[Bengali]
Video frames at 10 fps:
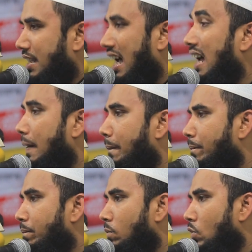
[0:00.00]
কাছে
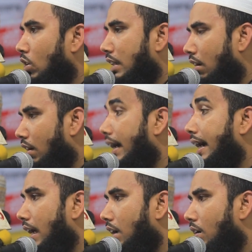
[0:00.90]
কথা কন না
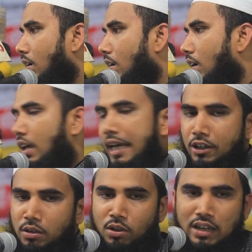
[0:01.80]
কে
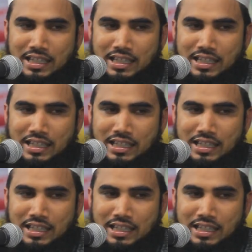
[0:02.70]
এরকম লোক